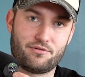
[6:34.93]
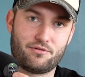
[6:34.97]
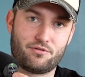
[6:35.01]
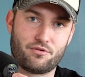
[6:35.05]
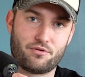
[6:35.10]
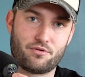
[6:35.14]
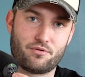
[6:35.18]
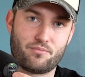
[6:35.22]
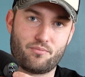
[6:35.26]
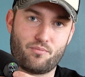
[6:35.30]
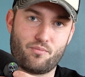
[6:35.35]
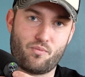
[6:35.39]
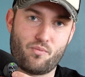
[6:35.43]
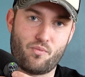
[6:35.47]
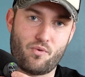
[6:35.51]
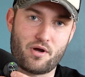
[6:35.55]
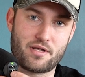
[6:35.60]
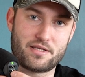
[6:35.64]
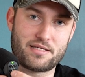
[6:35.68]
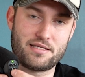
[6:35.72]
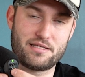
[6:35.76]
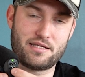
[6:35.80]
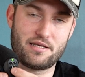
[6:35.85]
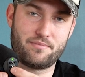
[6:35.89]
de
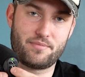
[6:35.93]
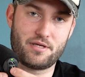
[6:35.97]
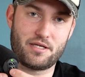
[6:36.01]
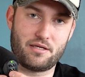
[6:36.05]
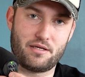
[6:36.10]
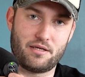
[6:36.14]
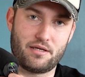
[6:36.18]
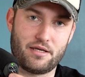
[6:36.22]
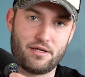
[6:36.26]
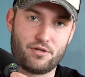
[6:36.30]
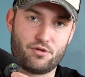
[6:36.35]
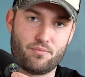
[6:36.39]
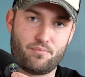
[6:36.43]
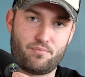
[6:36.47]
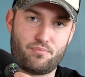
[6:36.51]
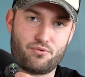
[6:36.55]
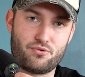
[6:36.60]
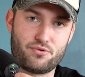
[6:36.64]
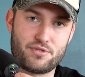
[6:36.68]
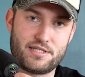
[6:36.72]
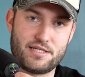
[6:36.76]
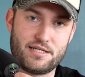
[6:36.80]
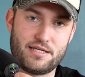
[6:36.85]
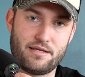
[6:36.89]
moins 10 dB et de
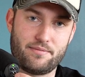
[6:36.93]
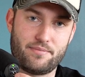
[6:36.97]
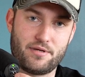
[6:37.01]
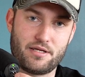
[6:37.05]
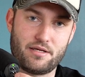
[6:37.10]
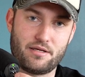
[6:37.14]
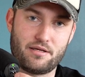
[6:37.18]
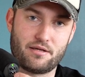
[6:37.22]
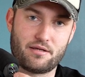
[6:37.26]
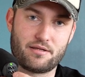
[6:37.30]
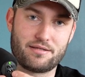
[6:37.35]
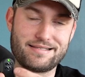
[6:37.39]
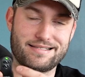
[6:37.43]
plus 10 dB